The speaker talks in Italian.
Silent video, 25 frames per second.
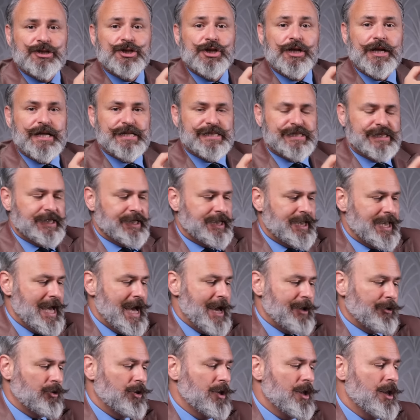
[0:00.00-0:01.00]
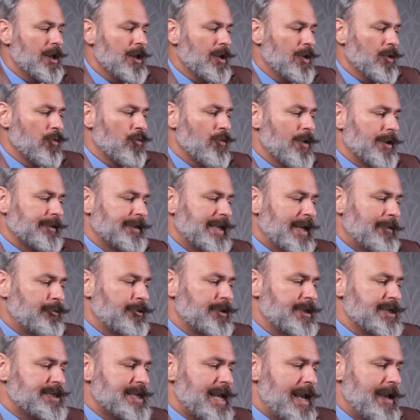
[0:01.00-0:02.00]
celeste chiaro. Guardiamo
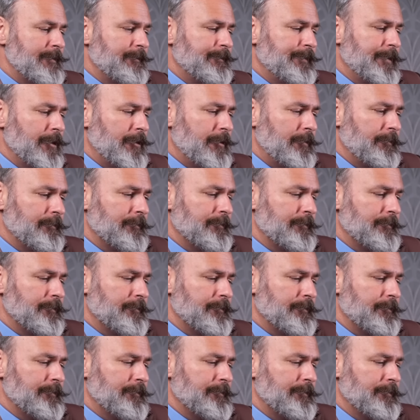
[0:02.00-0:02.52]
un esempio,